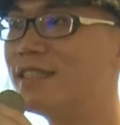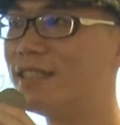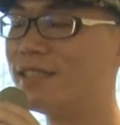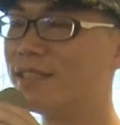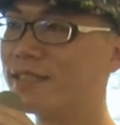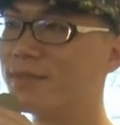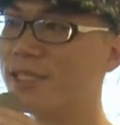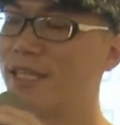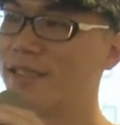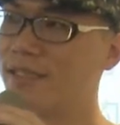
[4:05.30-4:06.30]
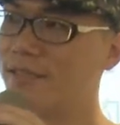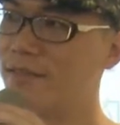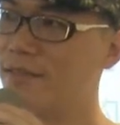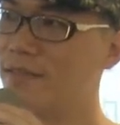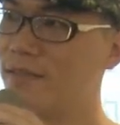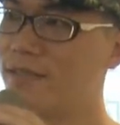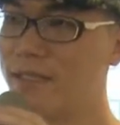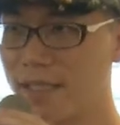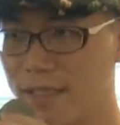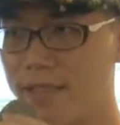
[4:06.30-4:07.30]
哦、呃，怎么讲呢？
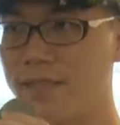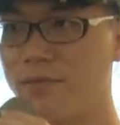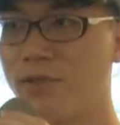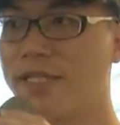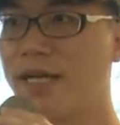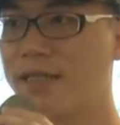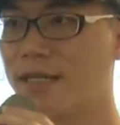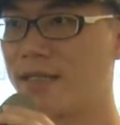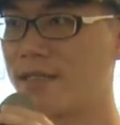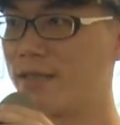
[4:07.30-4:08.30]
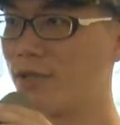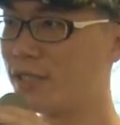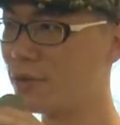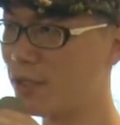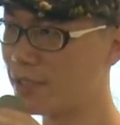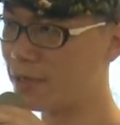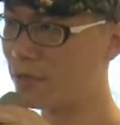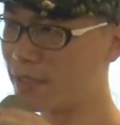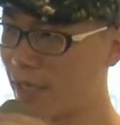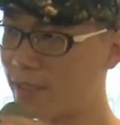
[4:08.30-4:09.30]
在年龄层越大的场子，选择越
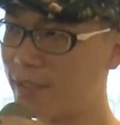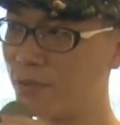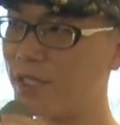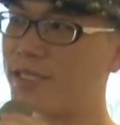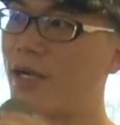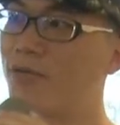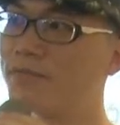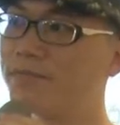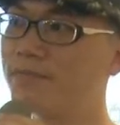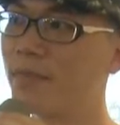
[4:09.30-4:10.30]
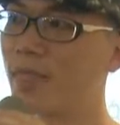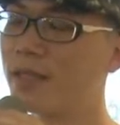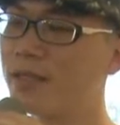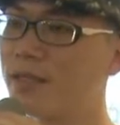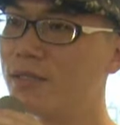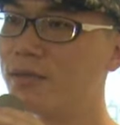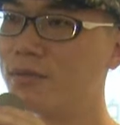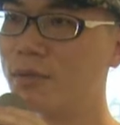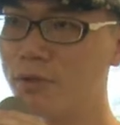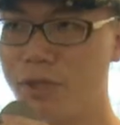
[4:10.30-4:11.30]
会猜的人越少。
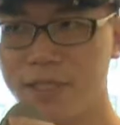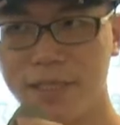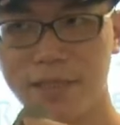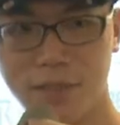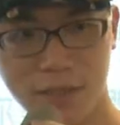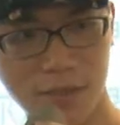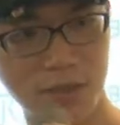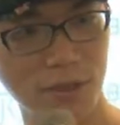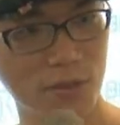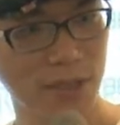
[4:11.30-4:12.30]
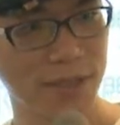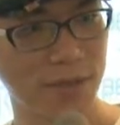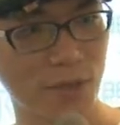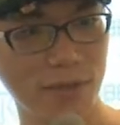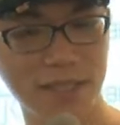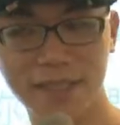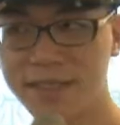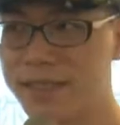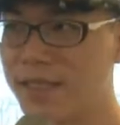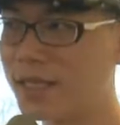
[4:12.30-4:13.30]
我不确定，有可能有时候对哲学问题的
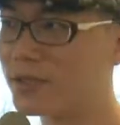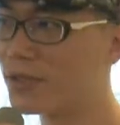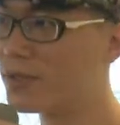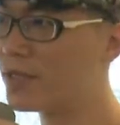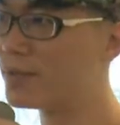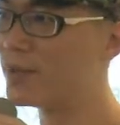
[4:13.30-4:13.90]
思考受到你